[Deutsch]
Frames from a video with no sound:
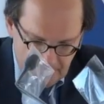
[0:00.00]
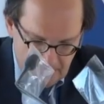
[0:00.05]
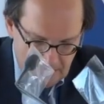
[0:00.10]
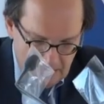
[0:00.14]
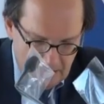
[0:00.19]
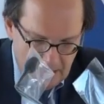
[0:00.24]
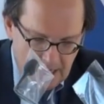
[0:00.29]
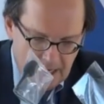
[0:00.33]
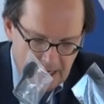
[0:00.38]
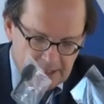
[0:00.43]

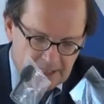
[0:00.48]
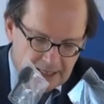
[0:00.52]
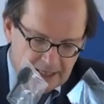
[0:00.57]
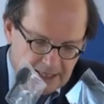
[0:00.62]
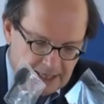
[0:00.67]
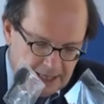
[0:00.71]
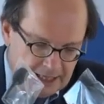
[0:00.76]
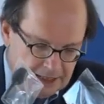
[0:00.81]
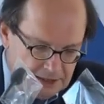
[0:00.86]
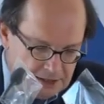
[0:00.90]
Eine
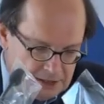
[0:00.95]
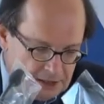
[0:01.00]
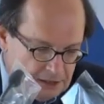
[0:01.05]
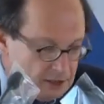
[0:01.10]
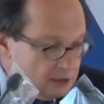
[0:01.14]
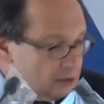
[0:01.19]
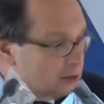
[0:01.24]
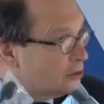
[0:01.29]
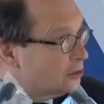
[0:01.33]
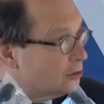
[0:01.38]
Grenze, die
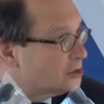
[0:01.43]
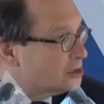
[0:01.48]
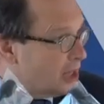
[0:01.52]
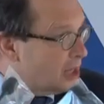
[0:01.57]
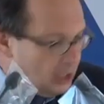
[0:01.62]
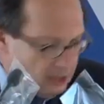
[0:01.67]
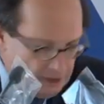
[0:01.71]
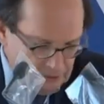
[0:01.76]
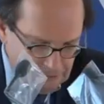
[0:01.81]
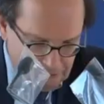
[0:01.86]
trotz
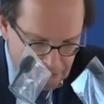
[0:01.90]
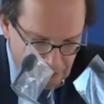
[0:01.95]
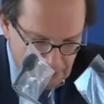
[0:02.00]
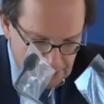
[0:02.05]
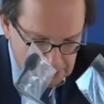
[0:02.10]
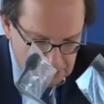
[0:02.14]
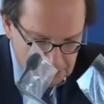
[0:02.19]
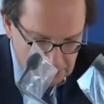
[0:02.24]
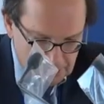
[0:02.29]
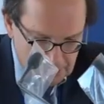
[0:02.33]
allen
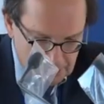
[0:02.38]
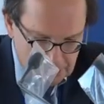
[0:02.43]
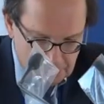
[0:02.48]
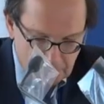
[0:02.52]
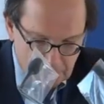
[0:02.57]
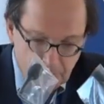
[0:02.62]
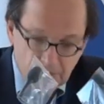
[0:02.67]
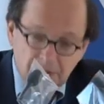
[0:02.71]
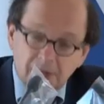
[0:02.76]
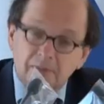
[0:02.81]
Fortschritts
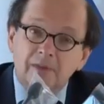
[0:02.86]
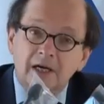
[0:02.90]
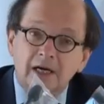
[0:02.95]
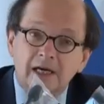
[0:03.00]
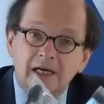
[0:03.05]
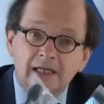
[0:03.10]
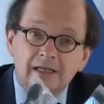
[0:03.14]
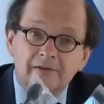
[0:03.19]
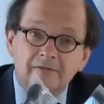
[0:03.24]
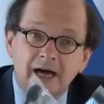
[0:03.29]
noch immer
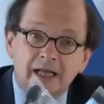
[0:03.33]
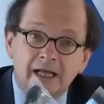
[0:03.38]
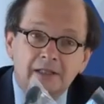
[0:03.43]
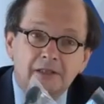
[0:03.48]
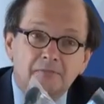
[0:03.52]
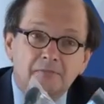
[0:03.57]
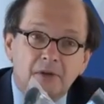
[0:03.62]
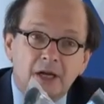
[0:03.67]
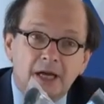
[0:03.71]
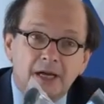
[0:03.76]

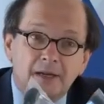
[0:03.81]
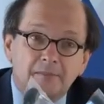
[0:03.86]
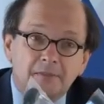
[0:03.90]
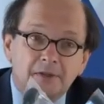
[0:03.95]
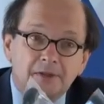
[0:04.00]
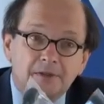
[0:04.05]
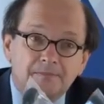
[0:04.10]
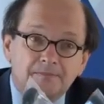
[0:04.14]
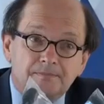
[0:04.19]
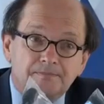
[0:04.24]
relevant
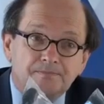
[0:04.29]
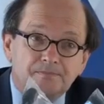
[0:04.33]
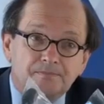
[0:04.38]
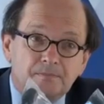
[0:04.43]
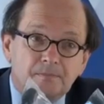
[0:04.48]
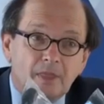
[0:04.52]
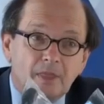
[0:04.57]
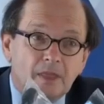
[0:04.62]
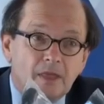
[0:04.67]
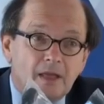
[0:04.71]
bleibt.
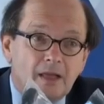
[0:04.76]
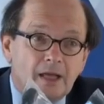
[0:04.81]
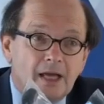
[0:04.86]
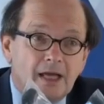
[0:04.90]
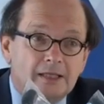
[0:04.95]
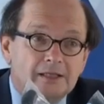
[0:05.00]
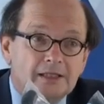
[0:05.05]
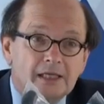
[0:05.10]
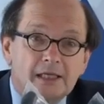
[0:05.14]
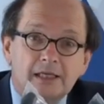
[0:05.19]

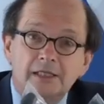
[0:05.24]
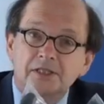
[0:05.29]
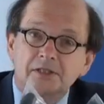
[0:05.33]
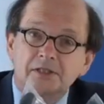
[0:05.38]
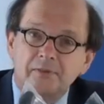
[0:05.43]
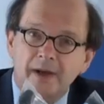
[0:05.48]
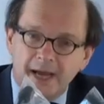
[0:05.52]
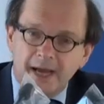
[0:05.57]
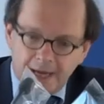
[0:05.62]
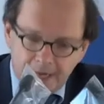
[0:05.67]
Artikel
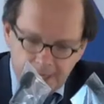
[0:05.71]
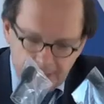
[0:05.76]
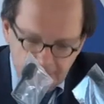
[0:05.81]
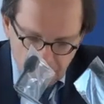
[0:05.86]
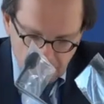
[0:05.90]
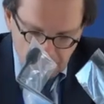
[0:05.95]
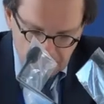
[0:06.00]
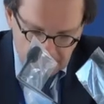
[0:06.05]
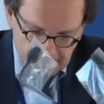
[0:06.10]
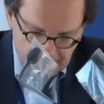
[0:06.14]
2
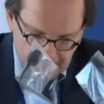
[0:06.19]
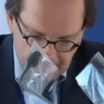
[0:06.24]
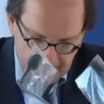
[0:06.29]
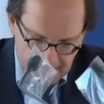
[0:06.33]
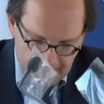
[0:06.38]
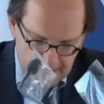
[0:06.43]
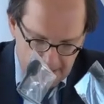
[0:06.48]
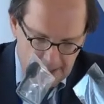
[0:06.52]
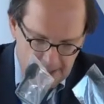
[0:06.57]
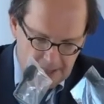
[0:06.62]
und
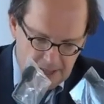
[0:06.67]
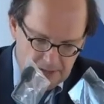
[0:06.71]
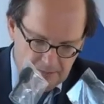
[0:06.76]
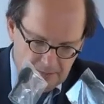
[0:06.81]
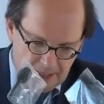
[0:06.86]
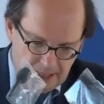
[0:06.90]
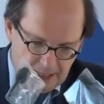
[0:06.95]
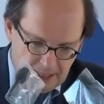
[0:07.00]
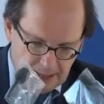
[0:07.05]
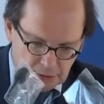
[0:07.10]
3
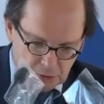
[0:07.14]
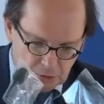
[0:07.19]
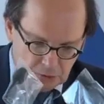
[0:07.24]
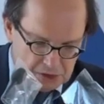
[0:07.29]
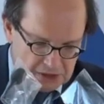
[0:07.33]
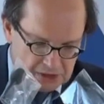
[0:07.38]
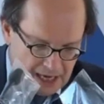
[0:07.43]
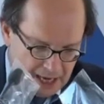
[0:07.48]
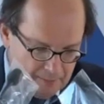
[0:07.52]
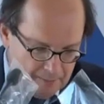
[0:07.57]
EMAK
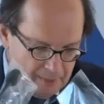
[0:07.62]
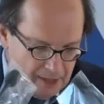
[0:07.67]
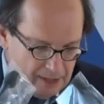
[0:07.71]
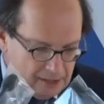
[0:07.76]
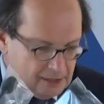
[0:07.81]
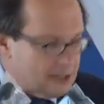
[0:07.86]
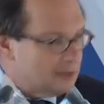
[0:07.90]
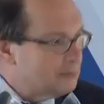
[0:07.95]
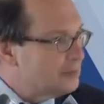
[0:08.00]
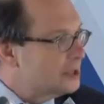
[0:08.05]

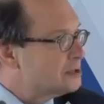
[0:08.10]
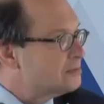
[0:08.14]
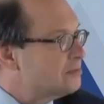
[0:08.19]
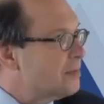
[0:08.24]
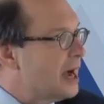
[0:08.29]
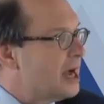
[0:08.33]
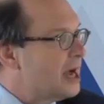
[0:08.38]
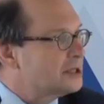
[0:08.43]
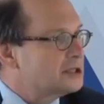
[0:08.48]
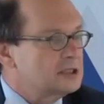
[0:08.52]
zusammen haben als
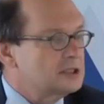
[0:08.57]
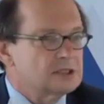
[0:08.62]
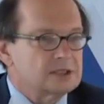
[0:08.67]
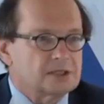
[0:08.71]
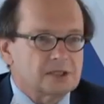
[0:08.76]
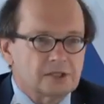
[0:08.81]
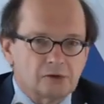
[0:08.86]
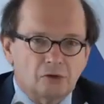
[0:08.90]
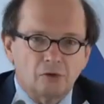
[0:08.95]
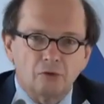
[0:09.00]
Basis
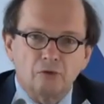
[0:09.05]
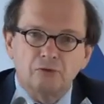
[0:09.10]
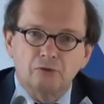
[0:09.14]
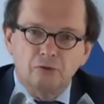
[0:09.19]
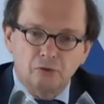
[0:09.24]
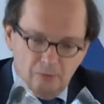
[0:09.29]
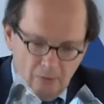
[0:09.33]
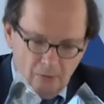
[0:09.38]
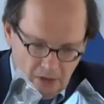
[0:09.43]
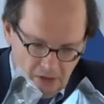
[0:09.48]
des
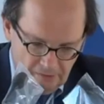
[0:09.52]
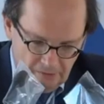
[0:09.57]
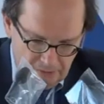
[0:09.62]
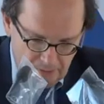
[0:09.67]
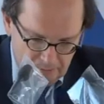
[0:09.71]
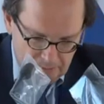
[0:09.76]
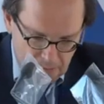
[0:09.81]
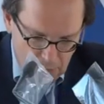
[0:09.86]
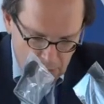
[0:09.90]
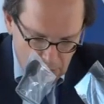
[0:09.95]

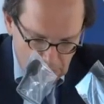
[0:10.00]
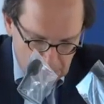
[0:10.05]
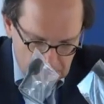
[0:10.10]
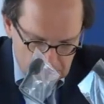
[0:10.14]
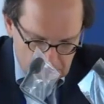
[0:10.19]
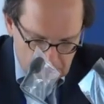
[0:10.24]
Refoulementverbots